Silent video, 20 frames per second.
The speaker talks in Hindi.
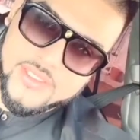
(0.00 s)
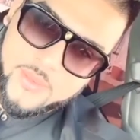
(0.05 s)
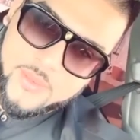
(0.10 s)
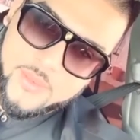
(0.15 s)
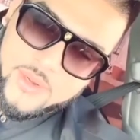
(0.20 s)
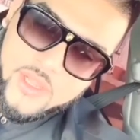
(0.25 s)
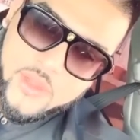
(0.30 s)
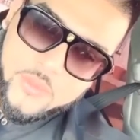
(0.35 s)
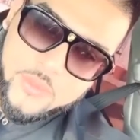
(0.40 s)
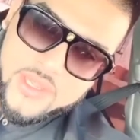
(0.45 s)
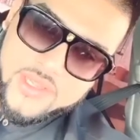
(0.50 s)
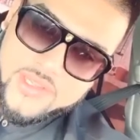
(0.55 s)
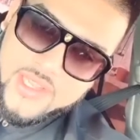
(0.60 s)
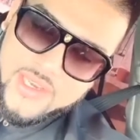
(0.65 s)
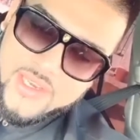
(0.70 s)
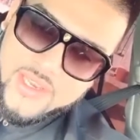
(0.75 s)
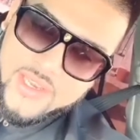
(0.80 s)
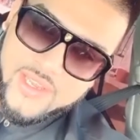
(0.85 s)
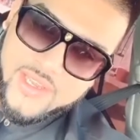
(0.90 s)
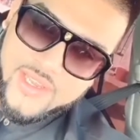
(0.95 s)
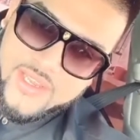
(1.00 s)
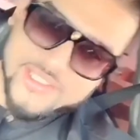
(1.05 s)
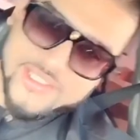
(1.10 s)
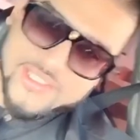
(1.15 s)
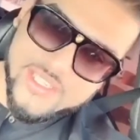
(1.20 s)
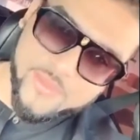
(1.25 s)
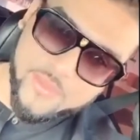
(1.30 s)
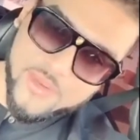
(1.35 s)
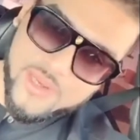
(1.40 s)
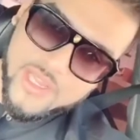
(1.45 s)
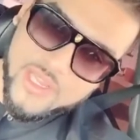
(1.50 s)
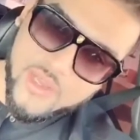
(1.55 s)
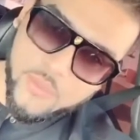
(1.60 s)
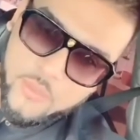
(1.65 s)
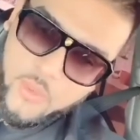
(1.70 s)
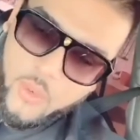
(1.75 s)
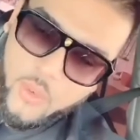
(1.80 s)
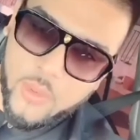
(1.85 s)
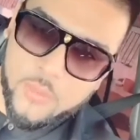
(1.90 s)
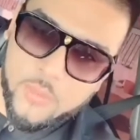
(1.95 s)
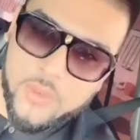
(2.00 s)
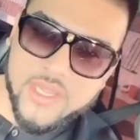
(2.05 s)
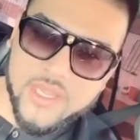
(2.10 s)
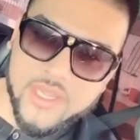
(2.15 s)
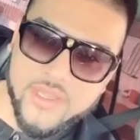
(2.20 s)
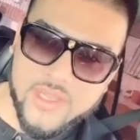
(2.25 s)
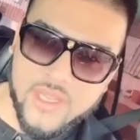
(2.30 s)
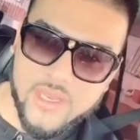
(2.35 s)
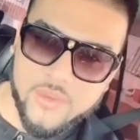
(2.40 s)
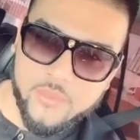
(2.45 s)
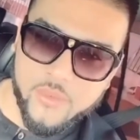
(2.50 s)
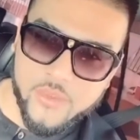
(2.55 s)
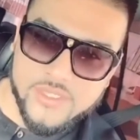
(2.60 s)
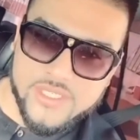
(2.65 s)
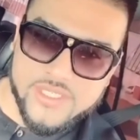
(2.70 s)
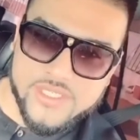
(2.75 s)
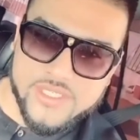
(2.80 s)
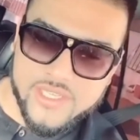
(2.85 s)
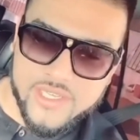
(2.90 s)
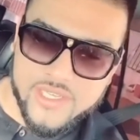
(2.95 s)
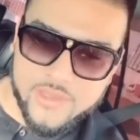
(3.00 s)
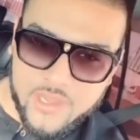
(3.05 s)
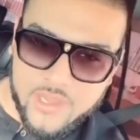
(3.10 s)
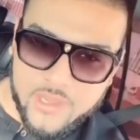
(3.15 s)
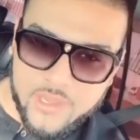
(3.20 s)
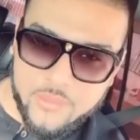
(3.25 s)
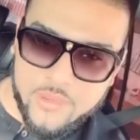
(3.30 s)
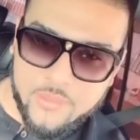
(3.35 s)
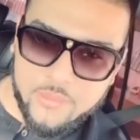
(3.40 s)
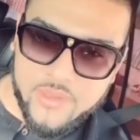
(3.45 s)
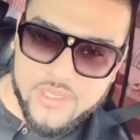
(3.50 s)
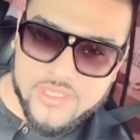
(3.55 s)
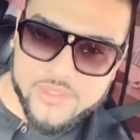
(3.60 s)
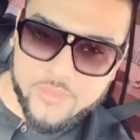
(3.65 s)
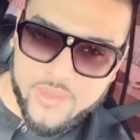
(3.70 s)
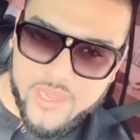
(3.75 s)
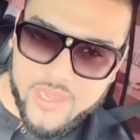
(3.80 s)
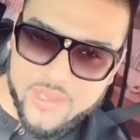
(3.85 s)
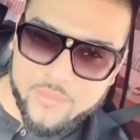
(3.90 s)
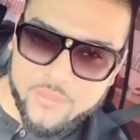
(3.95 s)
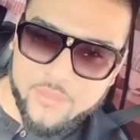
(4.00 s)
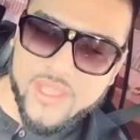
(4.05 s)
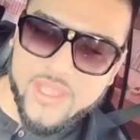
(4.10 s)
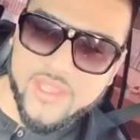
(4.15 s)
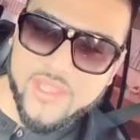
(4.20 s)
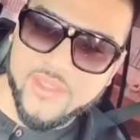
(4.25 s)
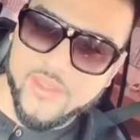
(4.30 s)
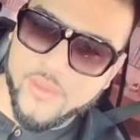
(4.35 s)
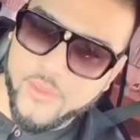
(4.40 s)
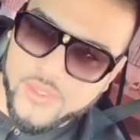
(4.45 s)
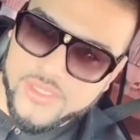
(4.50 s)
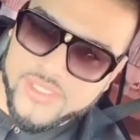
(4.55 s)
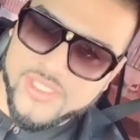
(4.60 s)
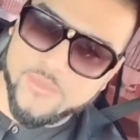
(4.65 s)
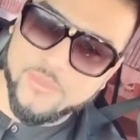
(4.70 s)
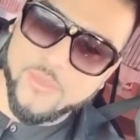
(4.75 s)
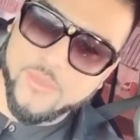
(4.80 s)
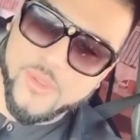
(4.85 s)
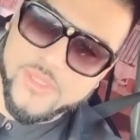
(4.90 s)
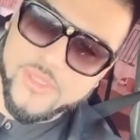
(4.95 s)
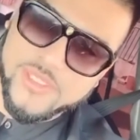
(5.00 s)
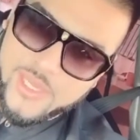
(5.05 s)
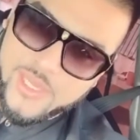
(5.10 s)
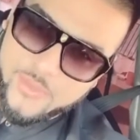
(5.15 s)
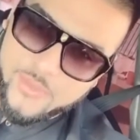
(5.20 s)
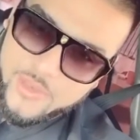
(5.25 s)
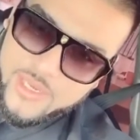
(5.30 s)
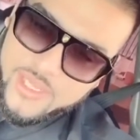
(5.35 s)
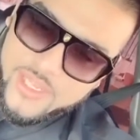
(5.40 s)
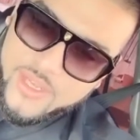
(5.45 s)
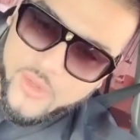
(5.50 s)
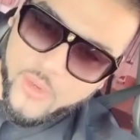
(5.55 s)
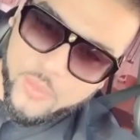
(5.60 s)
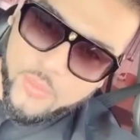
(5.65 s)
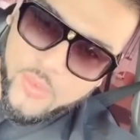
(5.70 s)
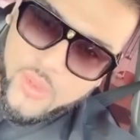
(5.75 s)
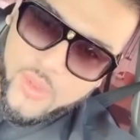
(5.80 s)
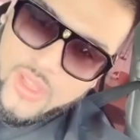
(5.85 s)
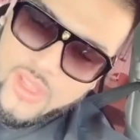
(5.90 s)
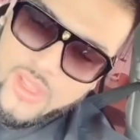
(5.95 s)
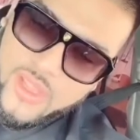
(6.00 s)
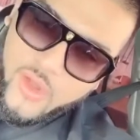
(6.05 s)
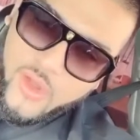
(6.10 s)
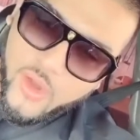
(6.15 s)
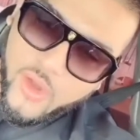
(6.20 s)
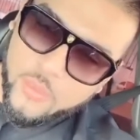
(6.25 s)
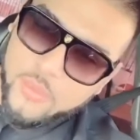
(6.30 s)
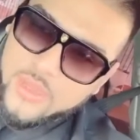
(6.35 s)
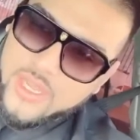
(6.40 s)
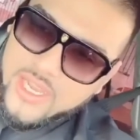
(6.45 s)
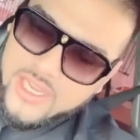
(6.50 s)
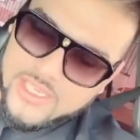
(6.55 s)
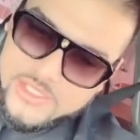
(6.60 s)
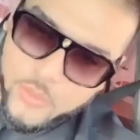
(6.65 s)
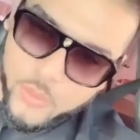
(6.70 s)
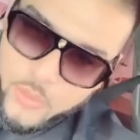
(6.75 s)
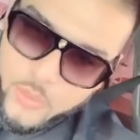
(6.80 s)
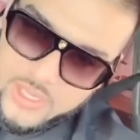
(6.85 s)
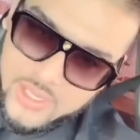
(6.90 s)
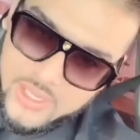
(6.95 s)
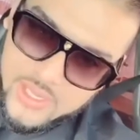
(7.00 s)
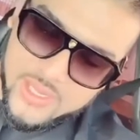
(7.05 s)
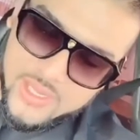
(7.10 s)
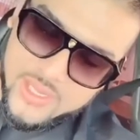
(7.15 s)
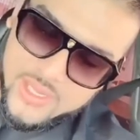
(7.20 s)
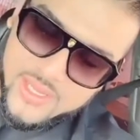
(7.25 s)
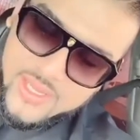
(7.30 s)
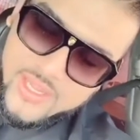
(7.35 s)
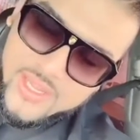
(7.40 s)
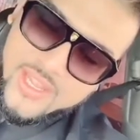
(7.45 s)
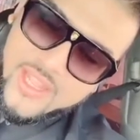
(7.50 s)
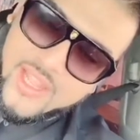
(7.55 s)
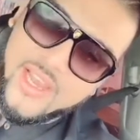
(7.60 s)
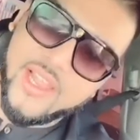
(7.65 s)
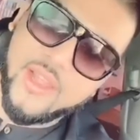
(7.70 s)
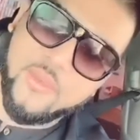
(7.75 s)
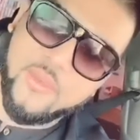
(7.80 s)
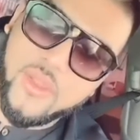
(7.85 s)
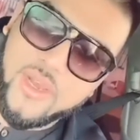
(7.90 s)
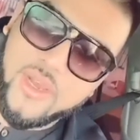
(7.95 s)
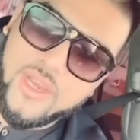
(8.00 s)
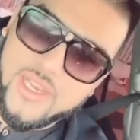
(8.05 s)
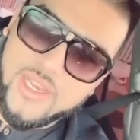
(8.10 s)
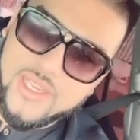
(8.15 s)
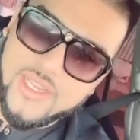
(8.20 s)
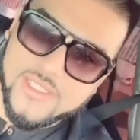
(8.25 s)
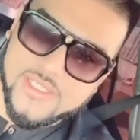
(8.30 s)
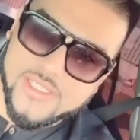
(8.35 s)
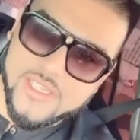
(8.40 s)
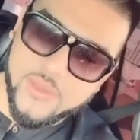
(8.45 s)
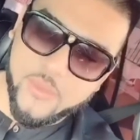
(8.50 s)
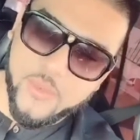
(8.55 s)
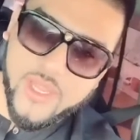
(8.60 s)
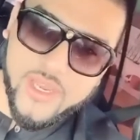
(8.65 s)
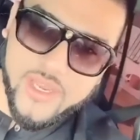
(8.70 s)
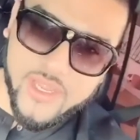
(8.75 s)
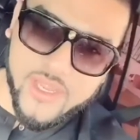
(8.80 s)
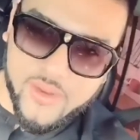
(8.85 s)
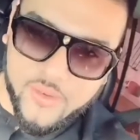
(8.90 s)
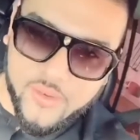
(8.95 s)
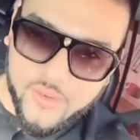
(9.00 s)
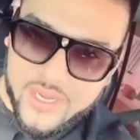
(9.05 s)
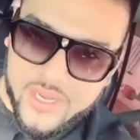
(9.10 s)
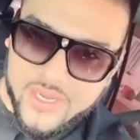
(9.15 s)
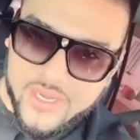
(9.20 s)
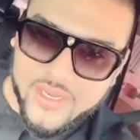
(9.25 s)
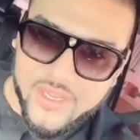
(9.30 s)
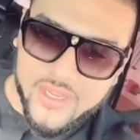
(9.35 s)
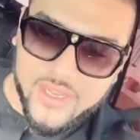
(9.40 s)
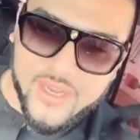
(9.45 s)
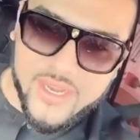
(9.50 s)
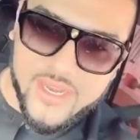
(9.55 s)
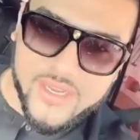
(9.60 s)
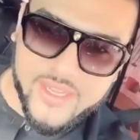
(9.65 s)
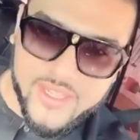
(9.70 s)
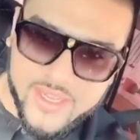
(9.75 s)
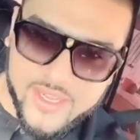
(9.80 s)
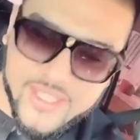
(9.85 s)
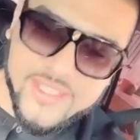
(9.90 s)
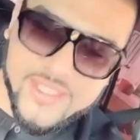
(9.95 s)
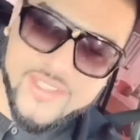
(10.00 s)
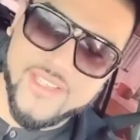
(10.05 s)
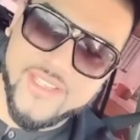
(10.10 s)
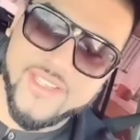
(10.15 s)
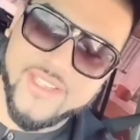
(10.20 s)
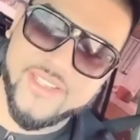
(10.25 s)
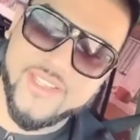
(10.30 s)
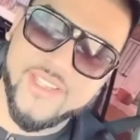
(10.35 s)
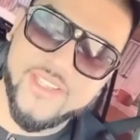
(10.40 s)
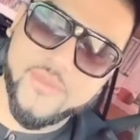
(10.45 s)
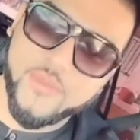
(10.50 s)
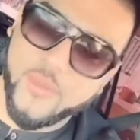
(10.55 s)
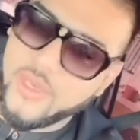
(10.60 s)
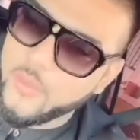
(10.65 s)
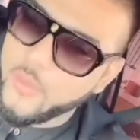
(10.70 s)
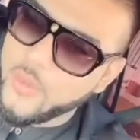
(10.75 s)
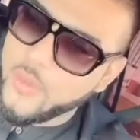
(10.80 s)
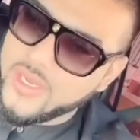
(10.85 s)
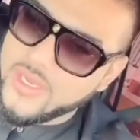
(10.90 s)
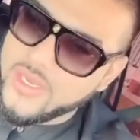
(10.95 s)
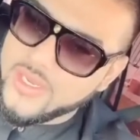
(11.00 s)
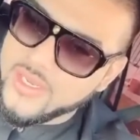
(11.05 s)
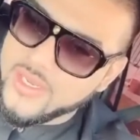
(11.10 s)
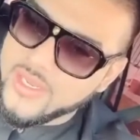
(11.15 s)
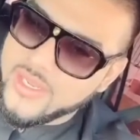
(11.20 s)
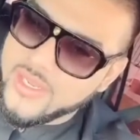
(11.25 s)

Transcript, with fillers: असलम पाकिस्तान असलम ऑल पाकिस्तान प्रोजेक्ट के तमाम मेंबर्स भाई बहन दोस्त सबको असलम ओपी गाइज वेल अल्हम्दुलिल्लाह से वी हैड अ ग्रेट ग्रेट ग्रेट सक्सेसफुल इवेंट